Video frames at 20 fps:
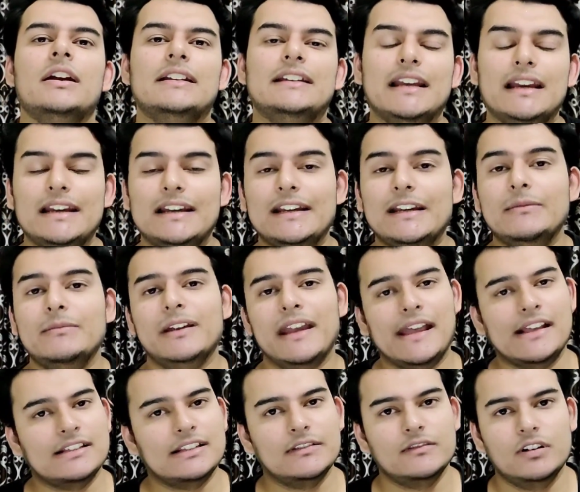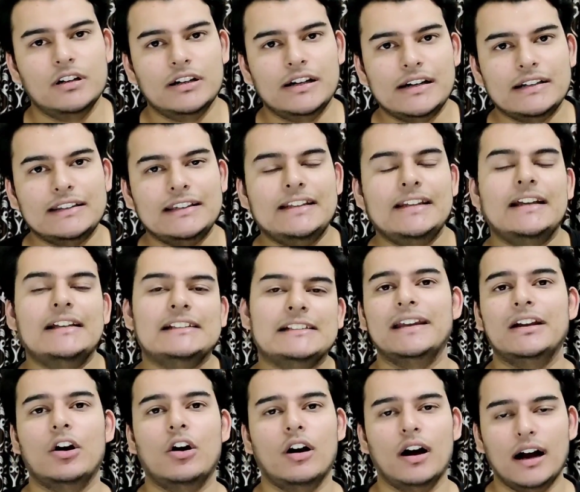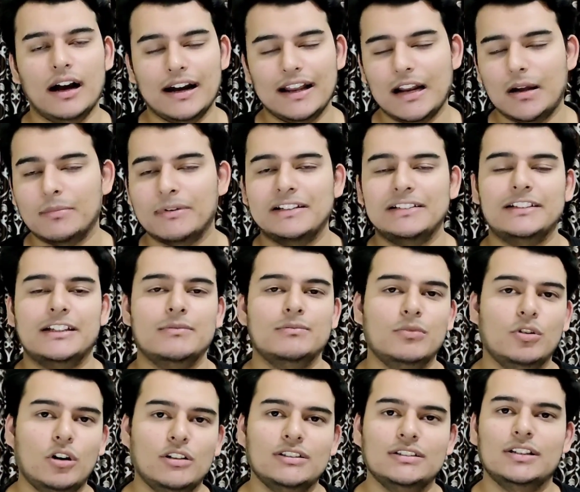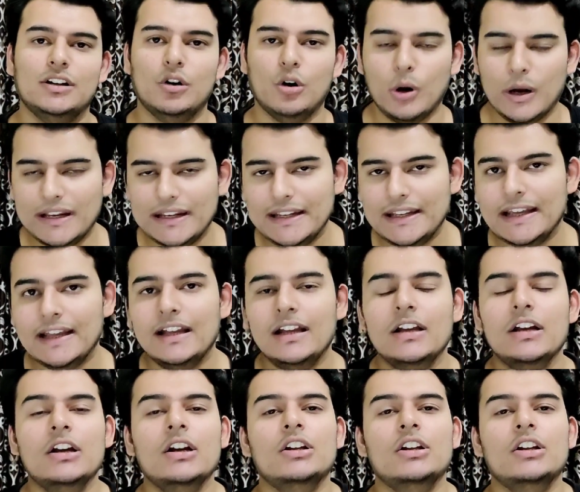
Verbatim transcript: ये क्रीम कैसे वर्क करती है कि अगर आपकी स्किन बहुत ज़्यादा ऑयली है